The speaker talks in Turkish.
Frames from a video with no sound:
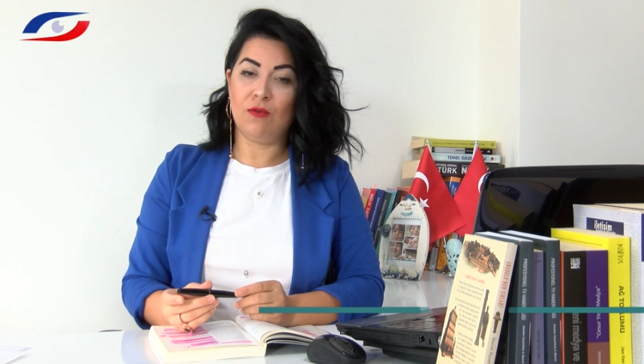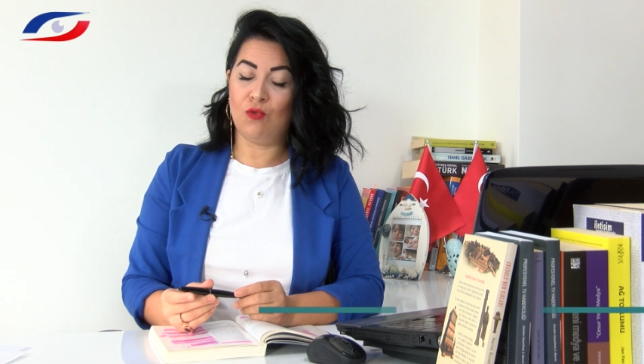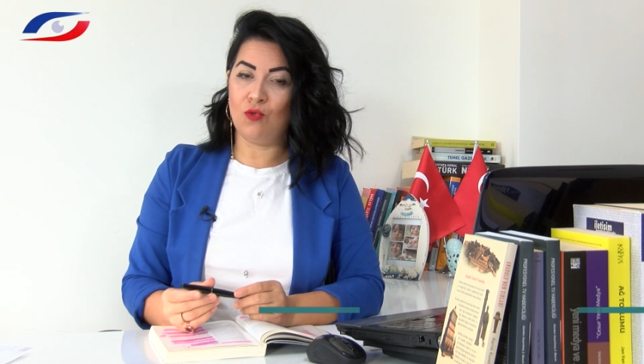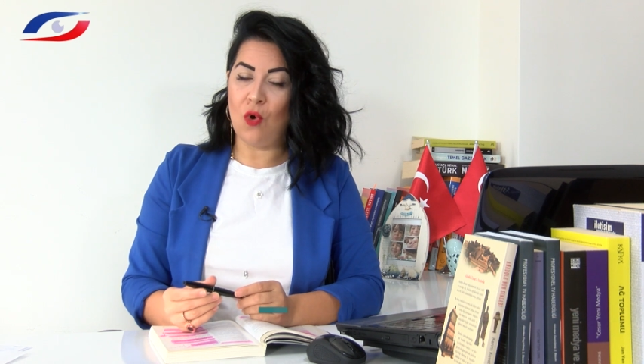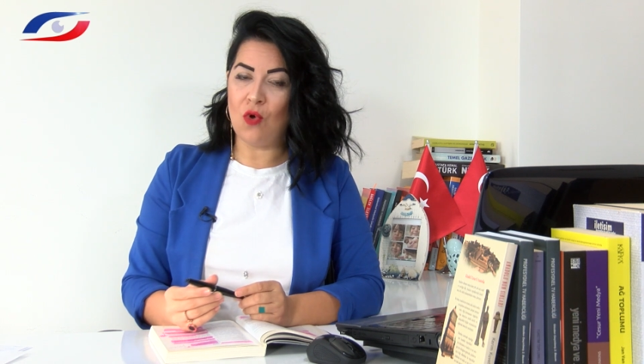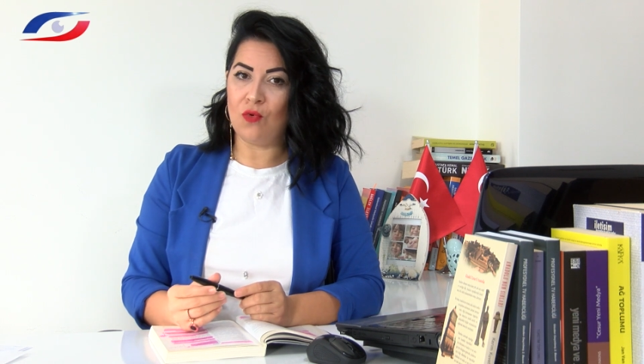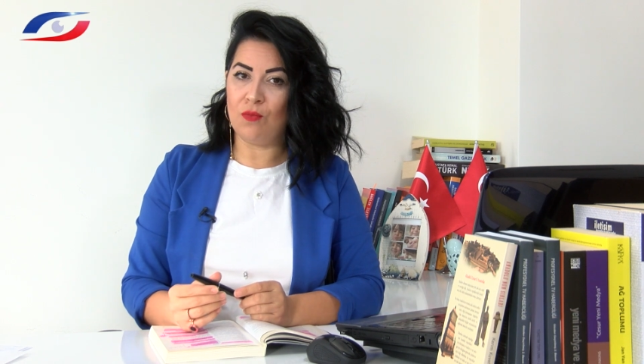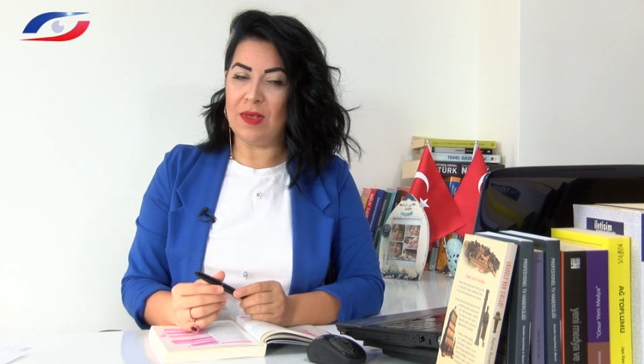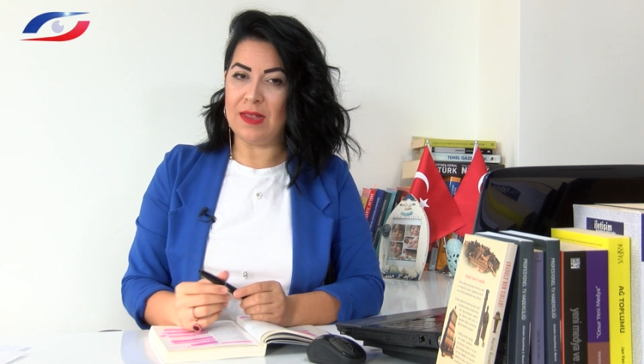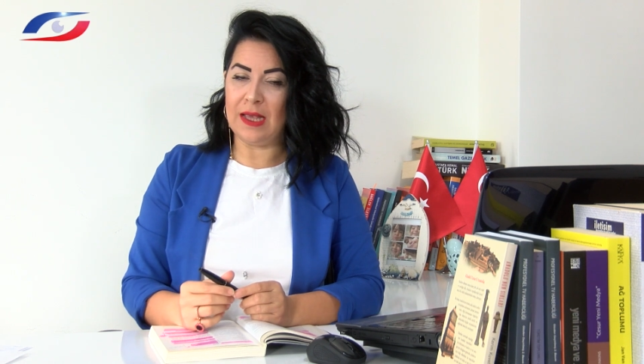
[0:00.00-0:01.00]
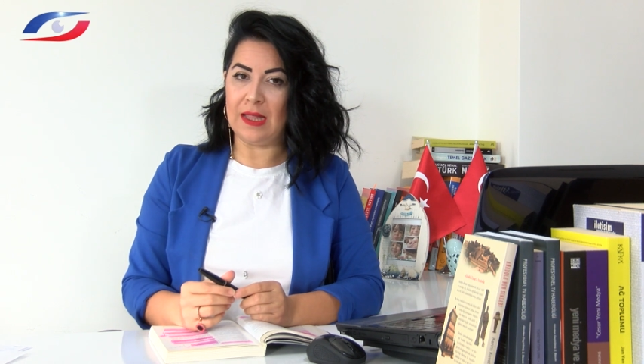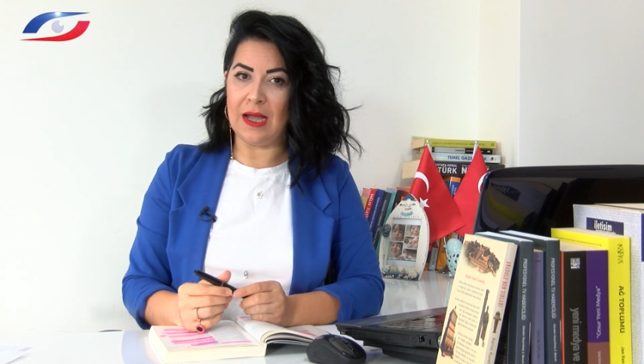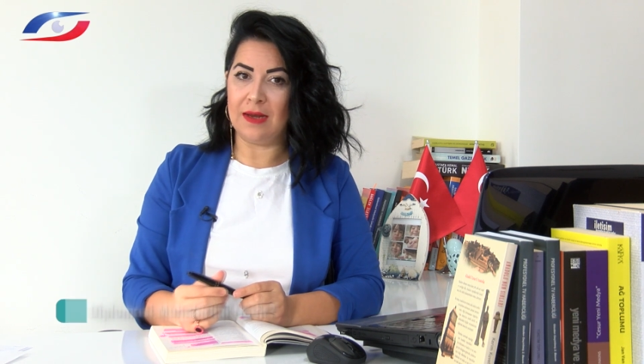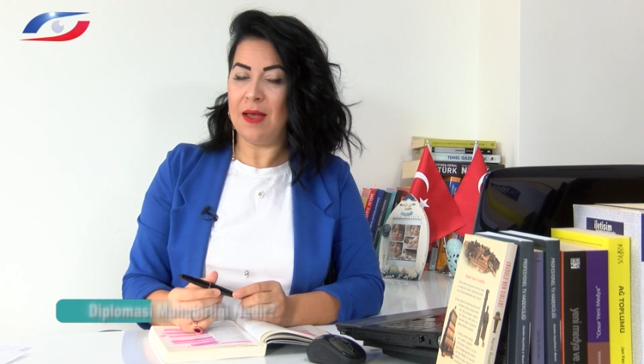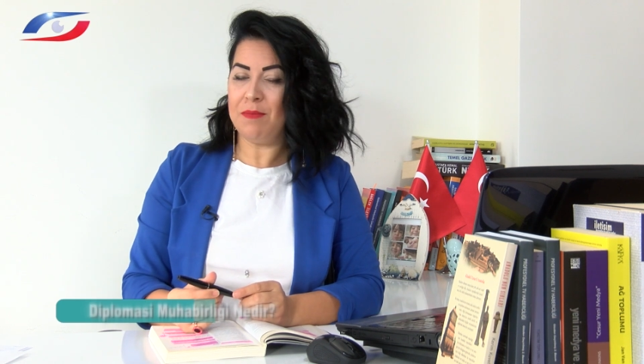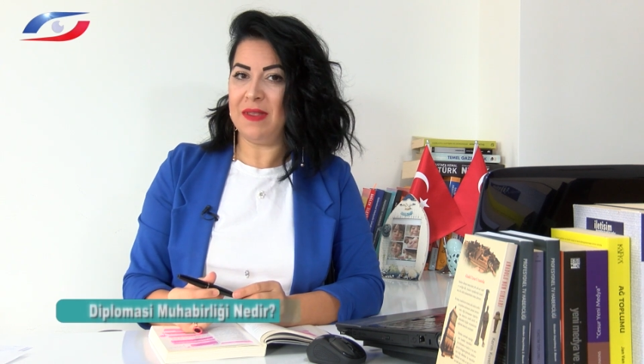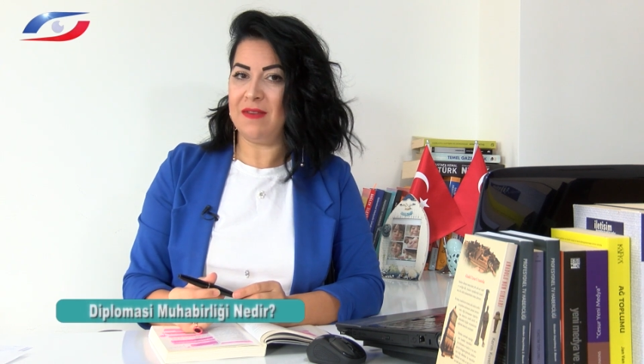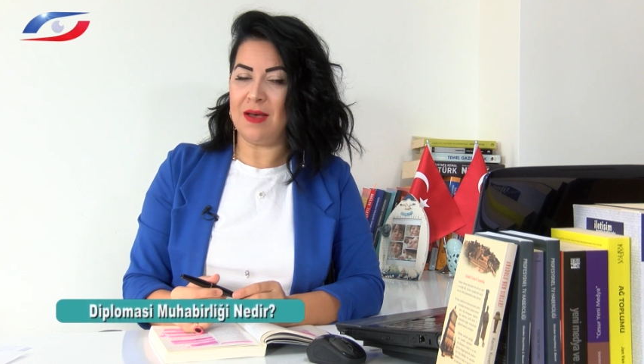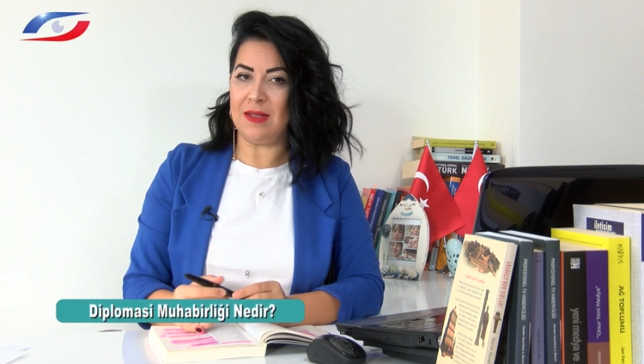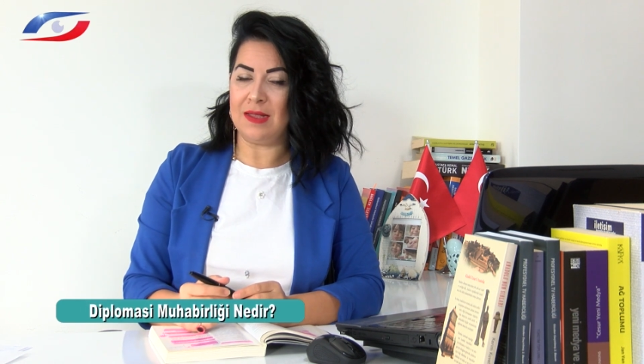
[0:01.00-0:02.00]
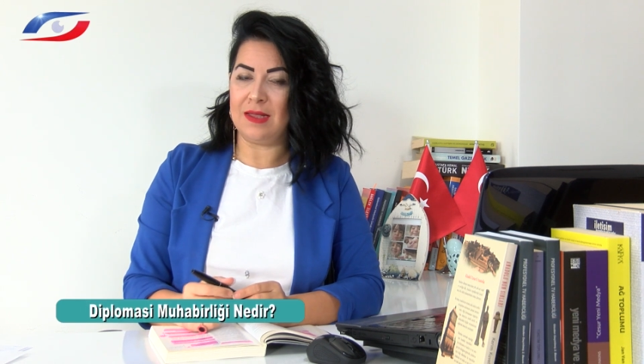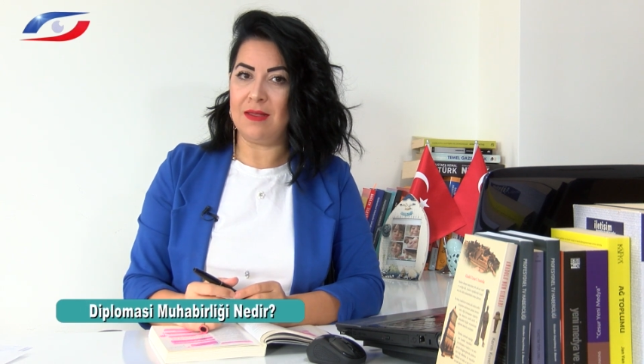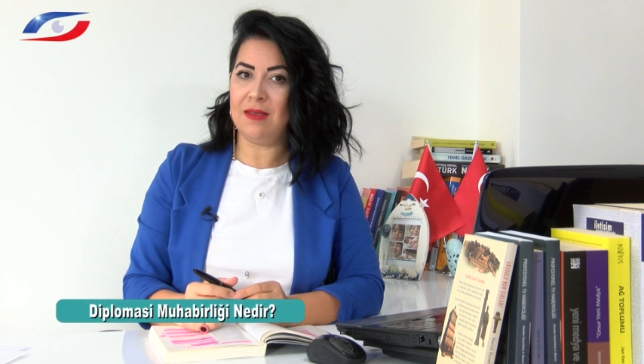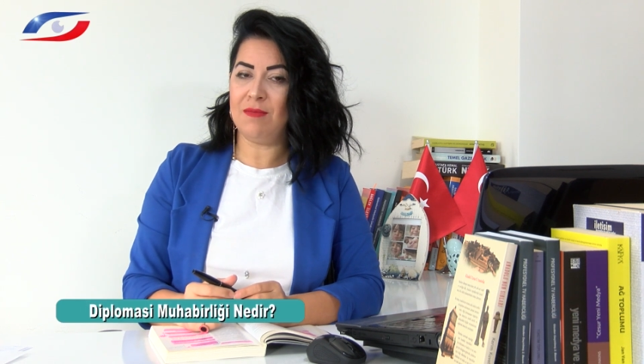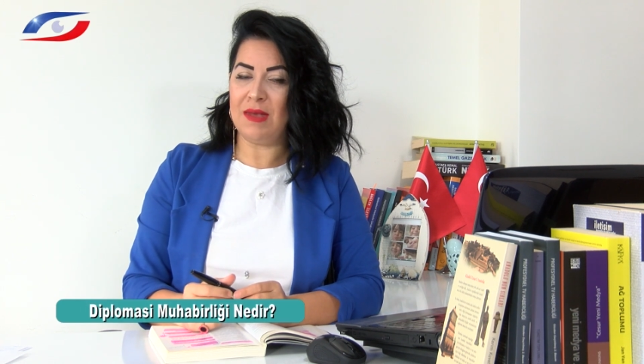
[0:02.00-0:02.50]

zor mesleklerden bir tanesidir.